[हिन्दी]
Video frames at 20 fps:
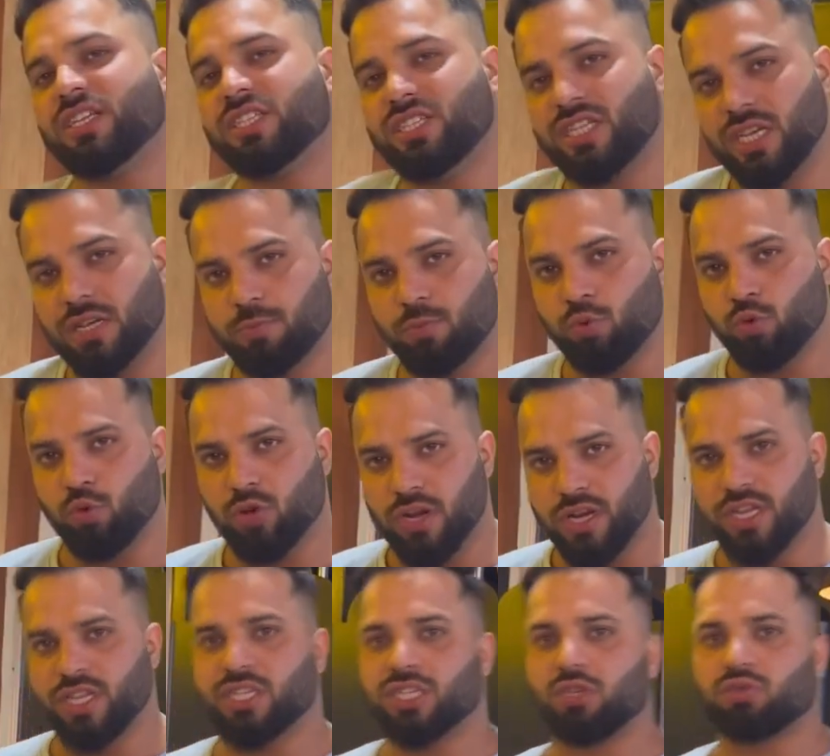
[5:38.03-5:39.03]
चाहिए पूरा
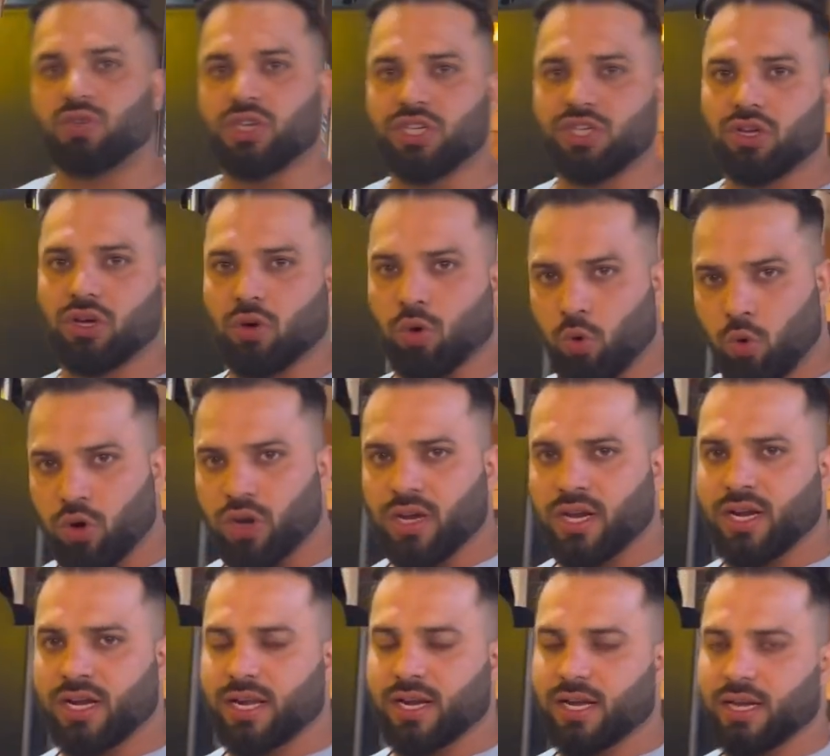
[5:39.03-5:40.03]
नीचे स्क्वीज और होल्ड
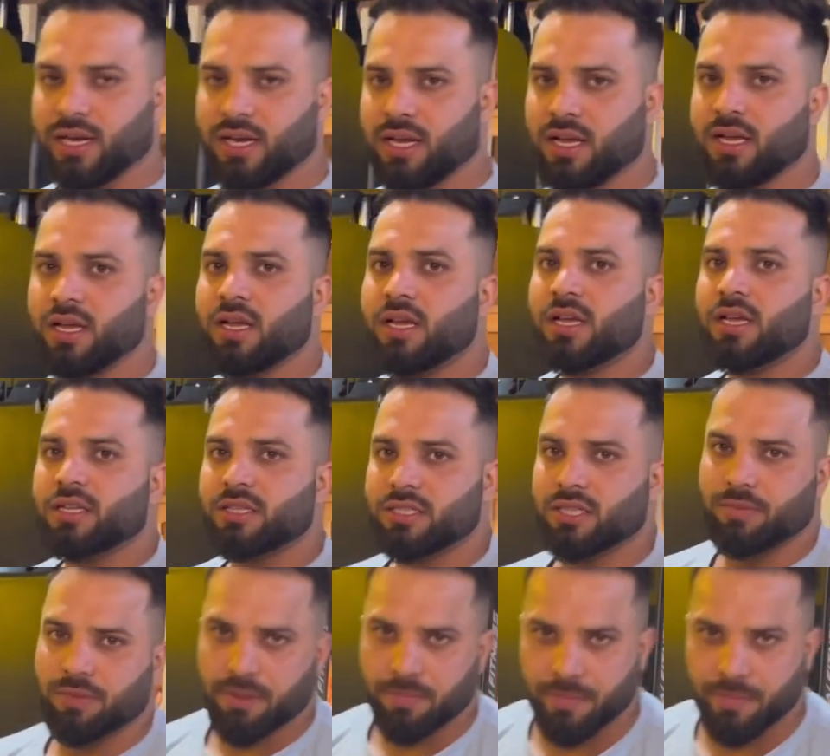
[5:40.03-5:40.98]
करके रखना जब ये